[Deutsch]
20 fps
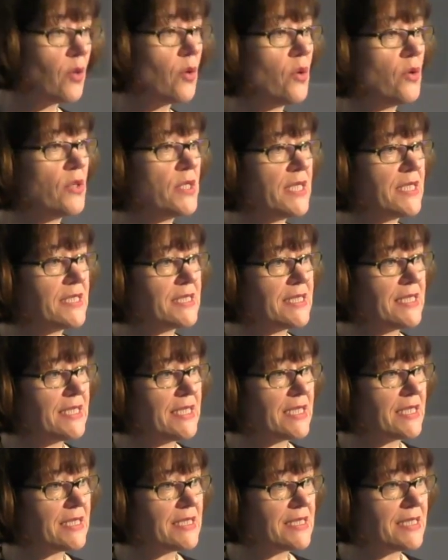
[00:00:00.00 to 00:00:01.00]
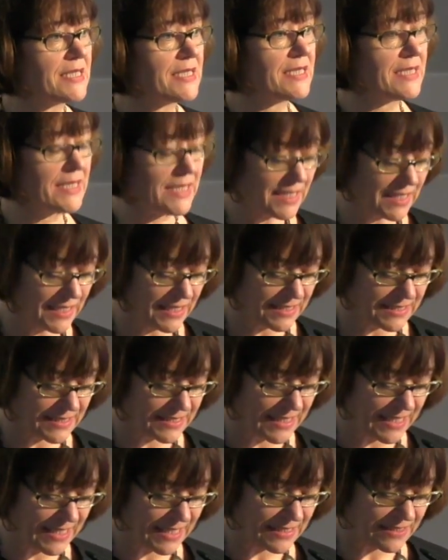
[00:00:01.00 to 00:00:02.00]
orientieren sich
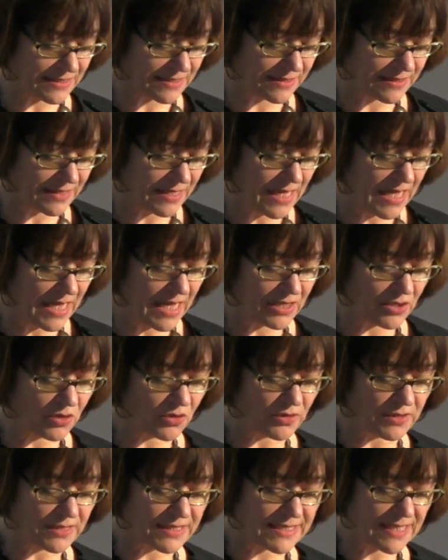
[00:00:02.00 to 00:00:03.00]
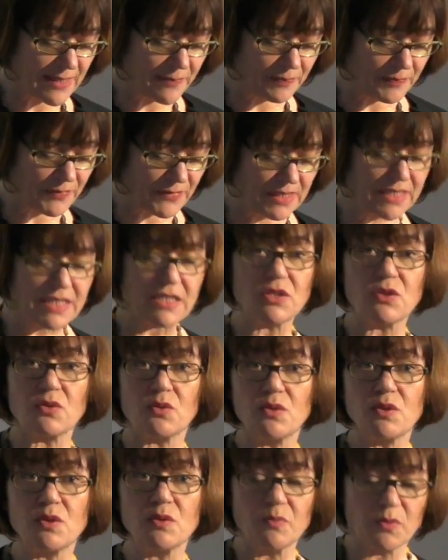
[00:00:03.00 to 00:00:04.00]
ihrerseits an Konzepten des
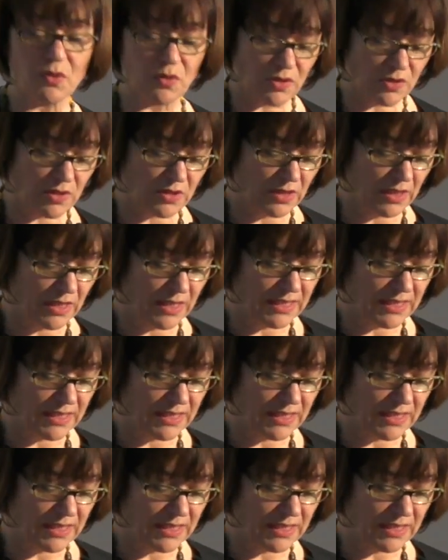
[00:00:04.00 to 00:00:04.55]
Rhythmus,